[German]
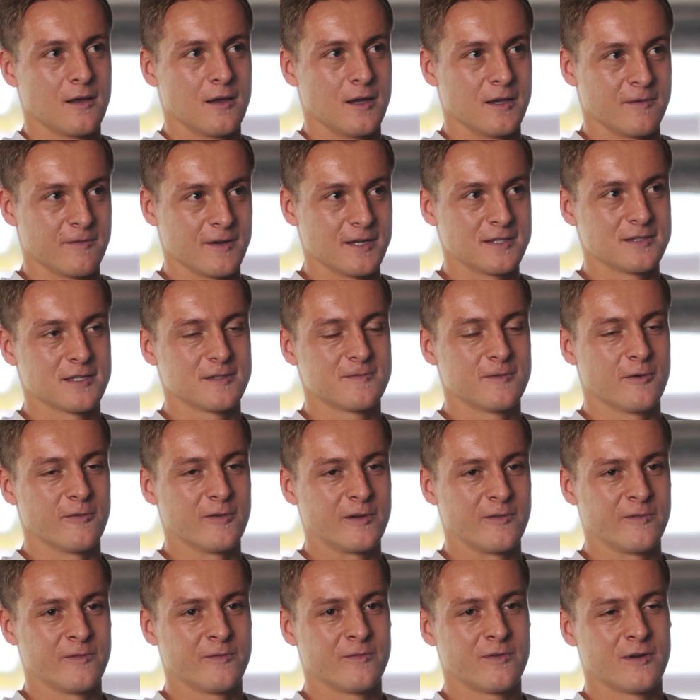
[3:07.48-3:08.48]
Ich weiß, dass wir auf
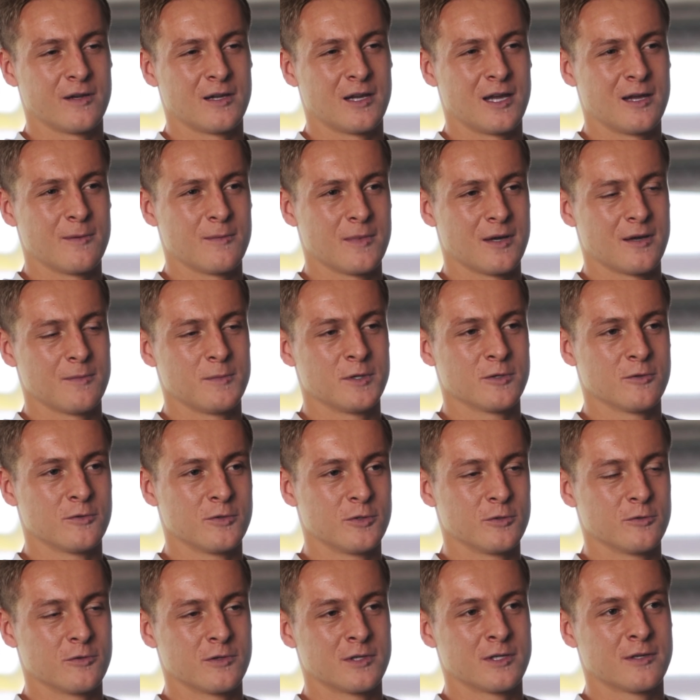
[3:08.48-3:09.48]
jeden Fall einmal mit
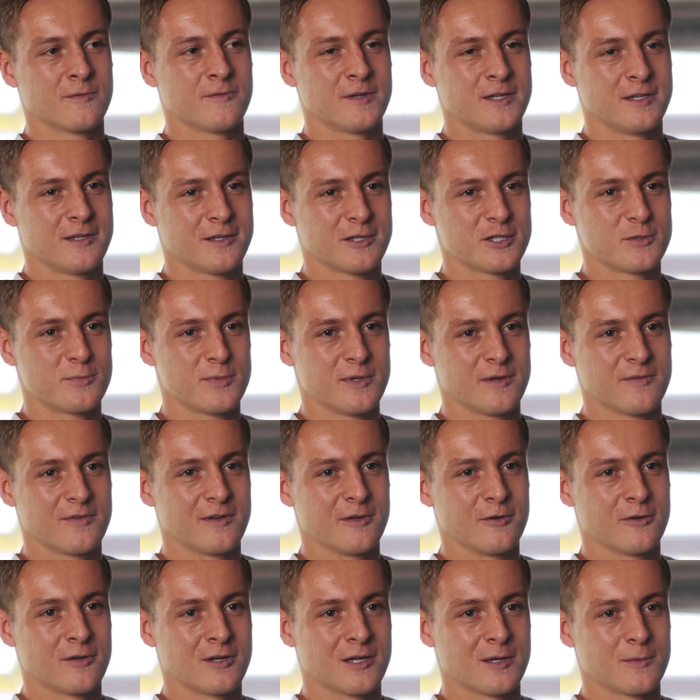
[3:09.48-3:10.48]
Union hier ein wichtiges Spiel
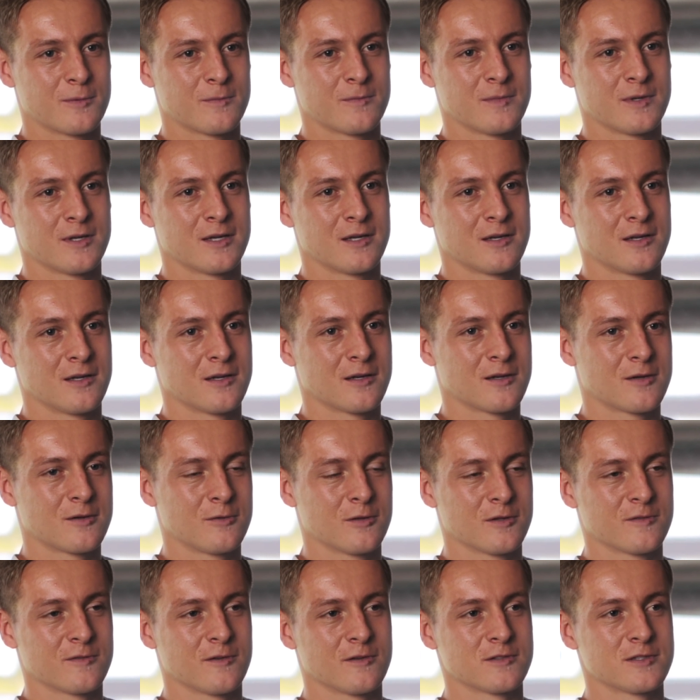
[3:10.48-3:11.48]
verloren haben, äh,
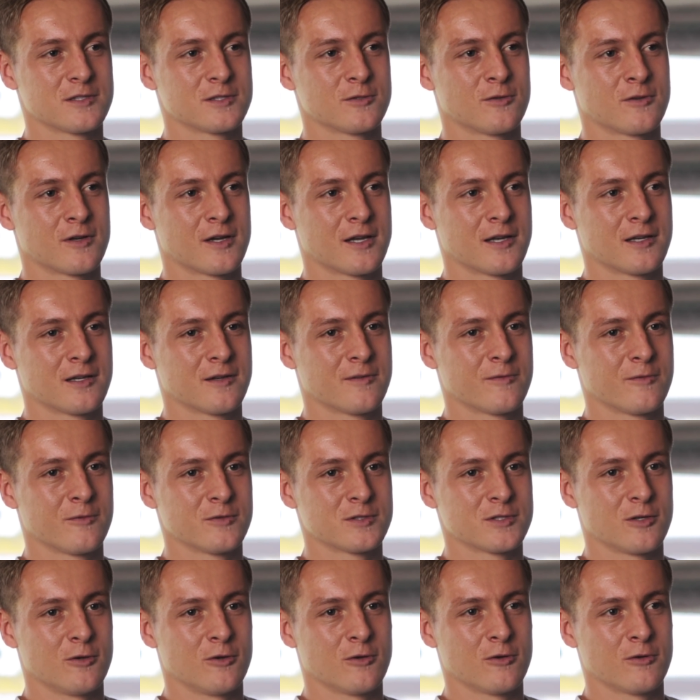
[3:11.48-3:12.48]
kurz vor Saisonende, wo
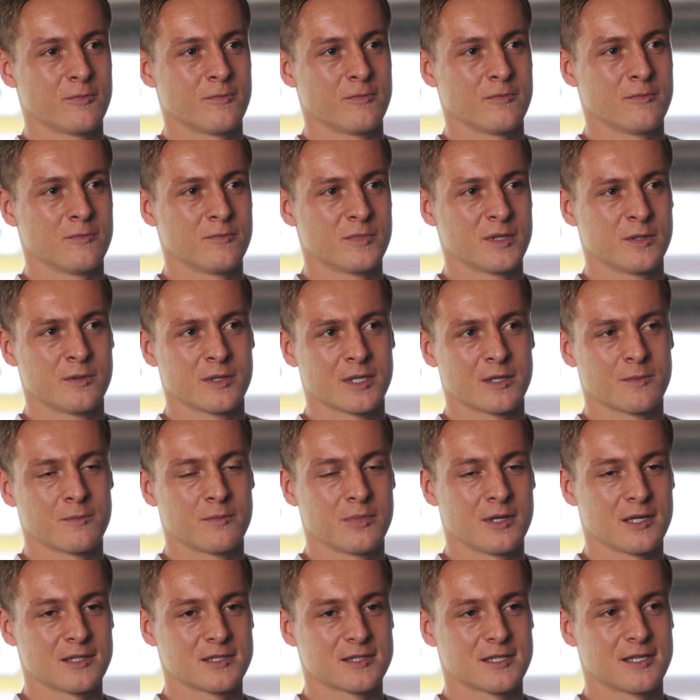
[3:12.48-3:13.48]
es auch um den dritten
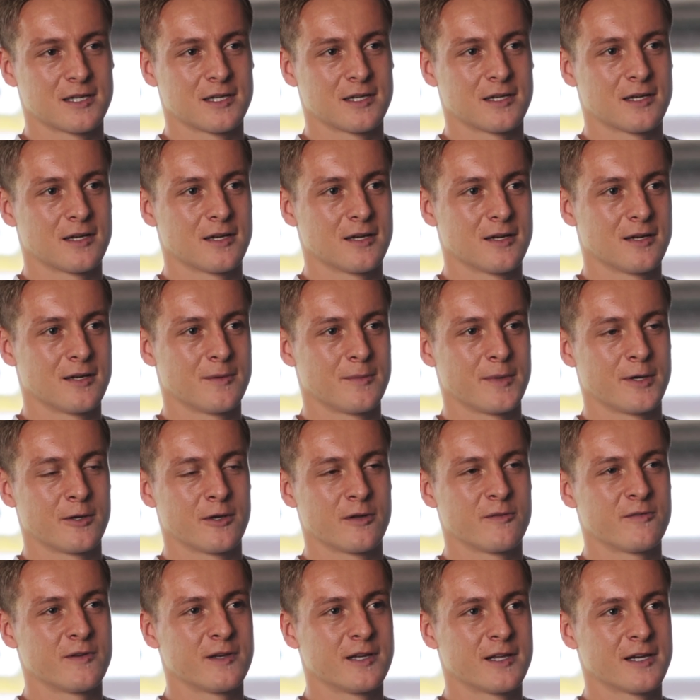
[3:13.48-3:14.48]
Platz ging, äh, mehr
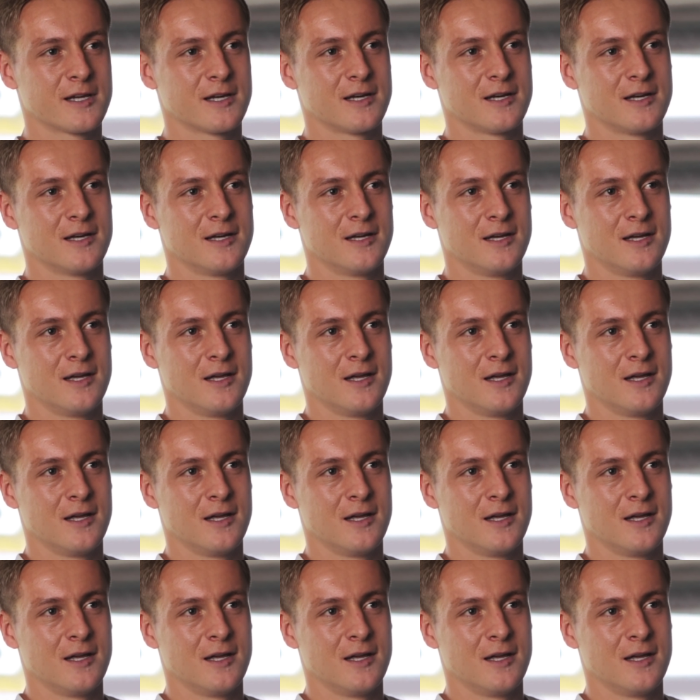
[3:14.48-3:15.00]
oder weniger.